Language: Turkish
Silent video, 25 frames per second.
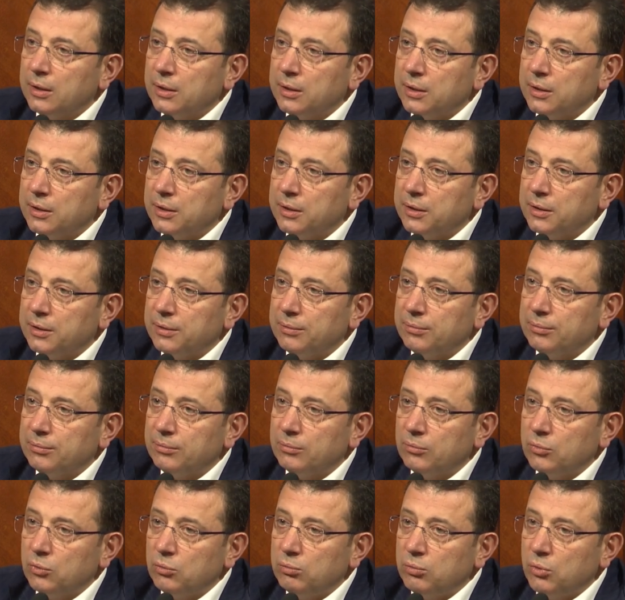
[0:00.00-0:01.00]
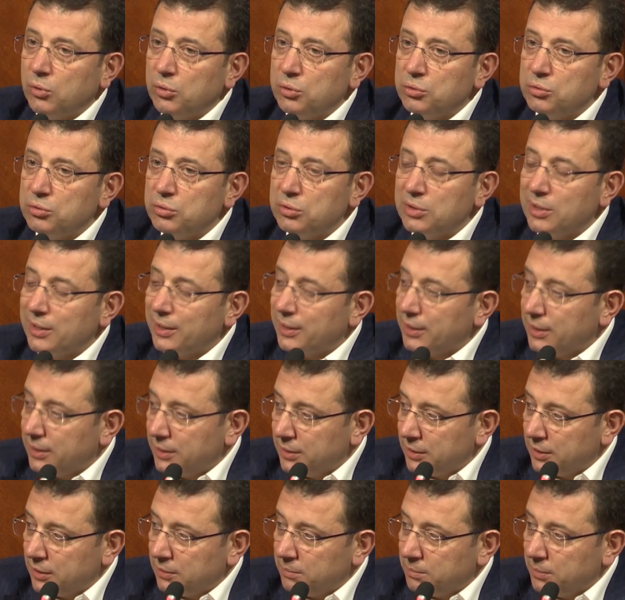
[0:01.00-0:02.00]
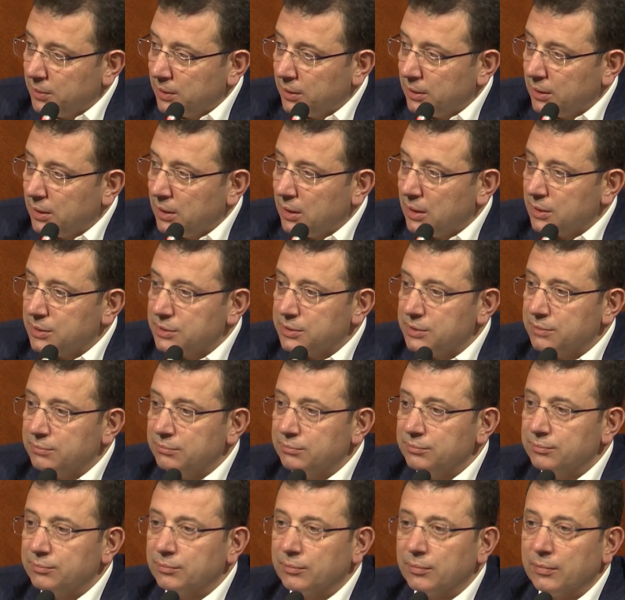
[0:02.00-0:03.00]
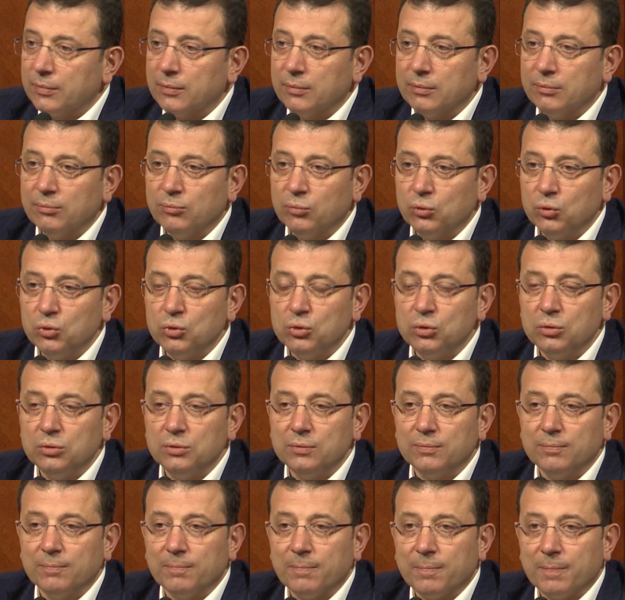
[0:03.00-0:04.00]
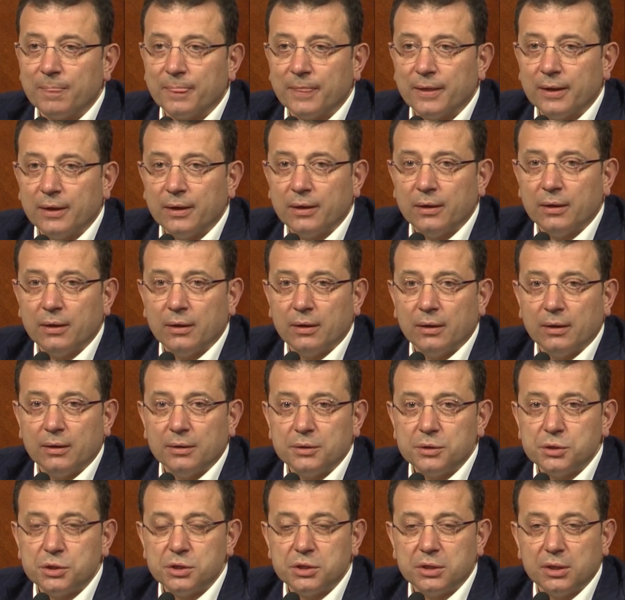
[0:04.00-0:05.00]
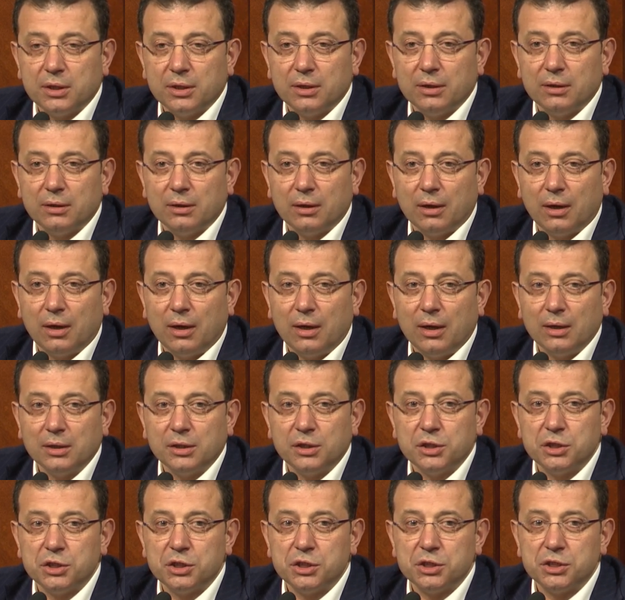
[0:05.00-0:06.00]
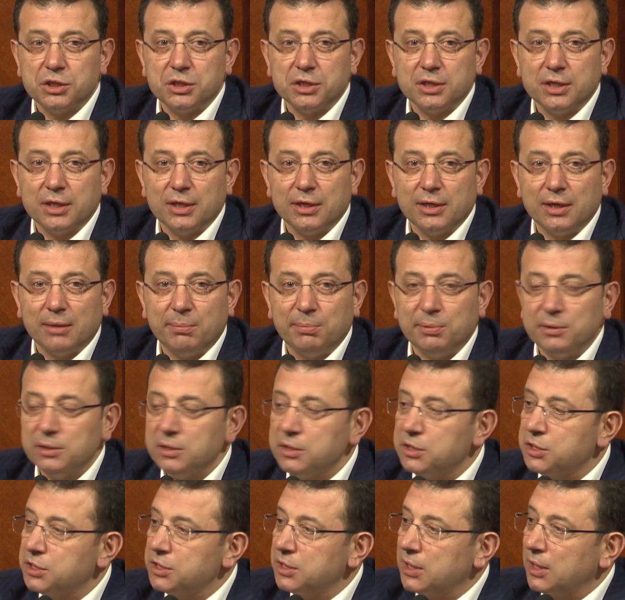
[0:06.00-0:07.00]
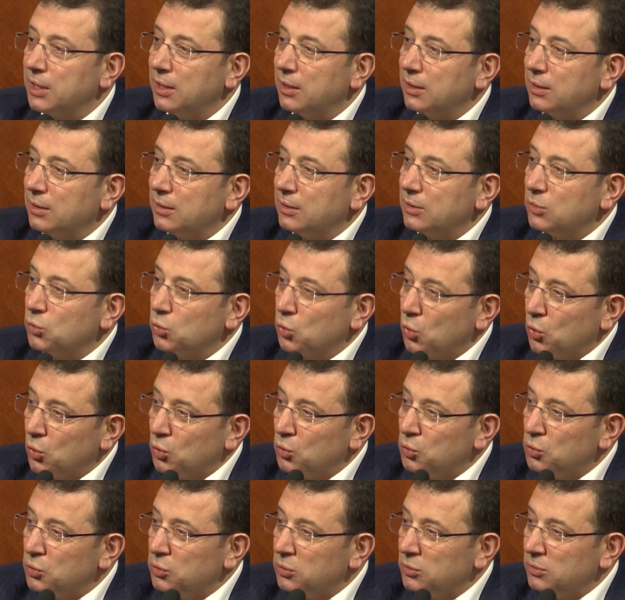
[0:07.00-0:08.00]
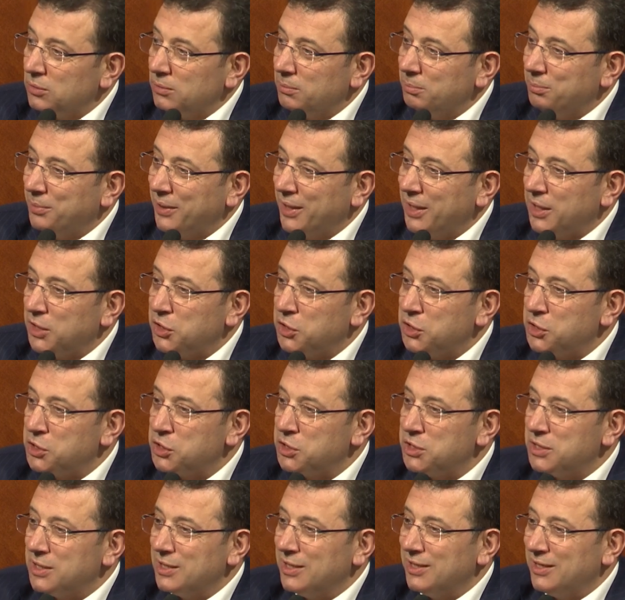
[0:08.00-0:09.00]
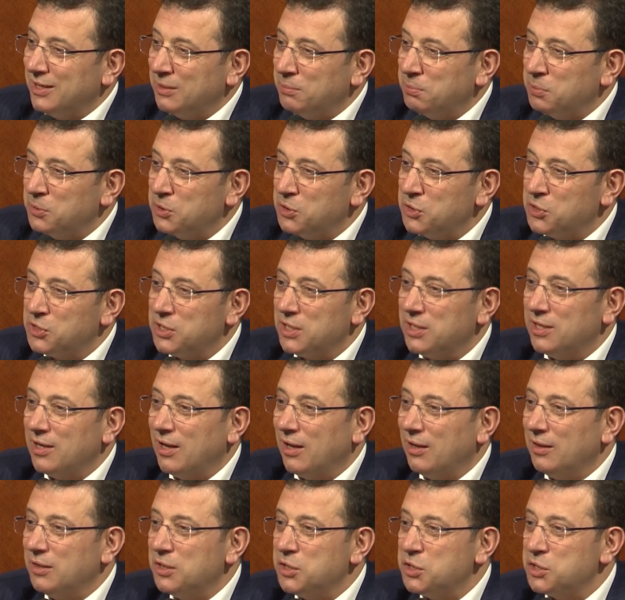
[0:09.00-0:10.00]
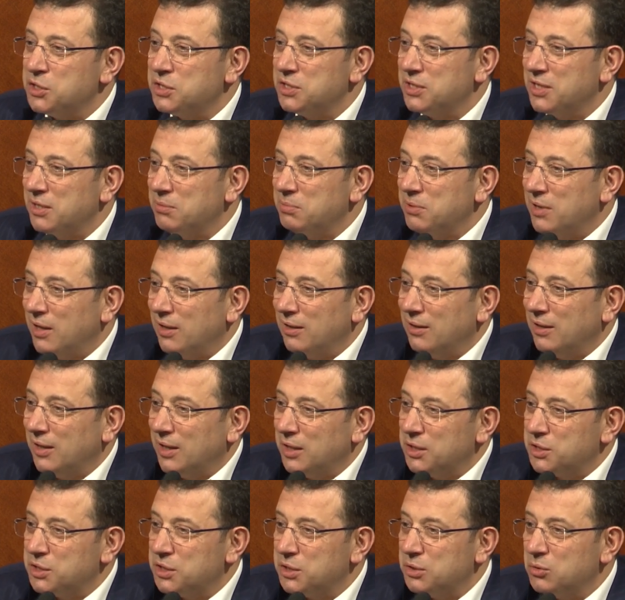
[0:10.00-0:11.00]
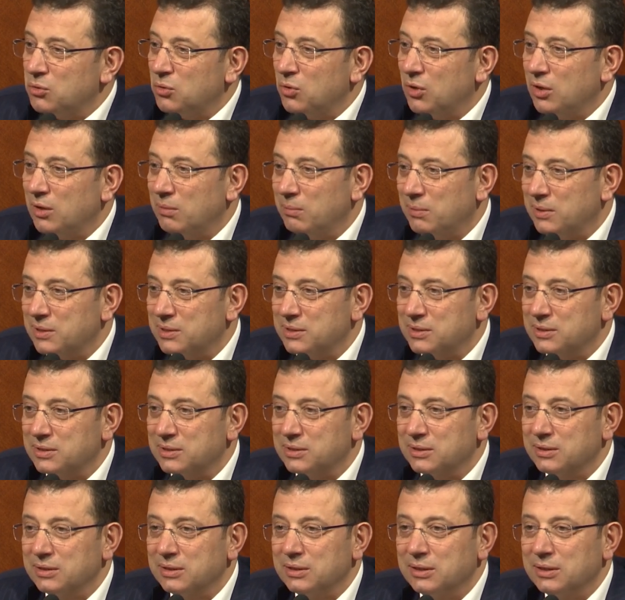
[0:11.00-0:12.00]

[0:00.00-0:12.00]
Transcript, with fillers: E, bu boyutuyla hareket etmek lazım. Bunun işte A kişisine yapılırsa doğru, B kişisine yapılırsa yanlış diye bir anlayışı da olamaz